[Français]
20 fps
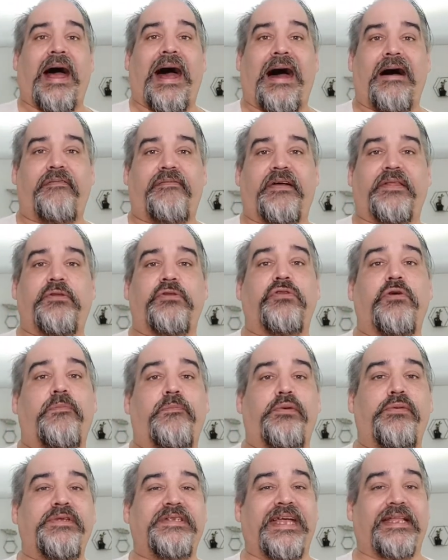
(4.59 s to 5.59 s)
afin de ne
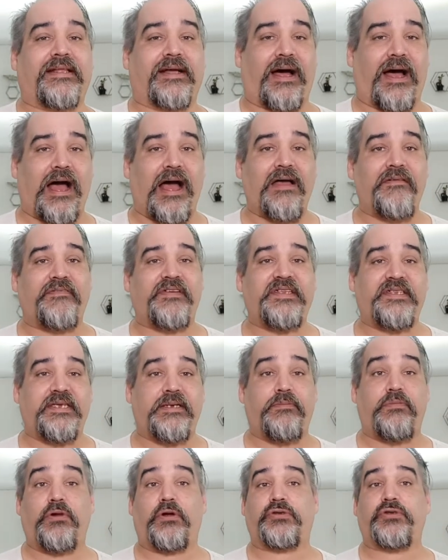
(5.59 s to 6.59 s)
plus être
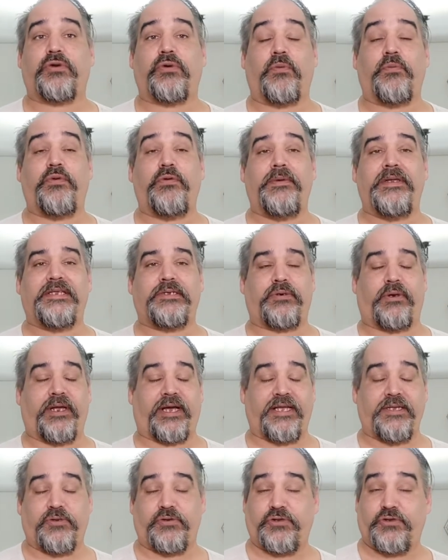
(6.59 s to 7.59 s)
invisible lorsque l'on publie sur les
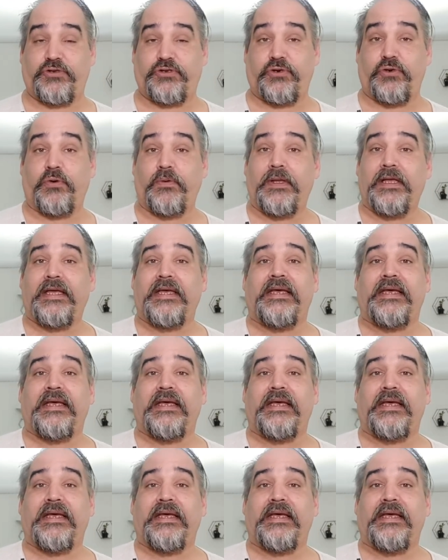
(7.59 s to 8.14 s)
réseaux sociaux.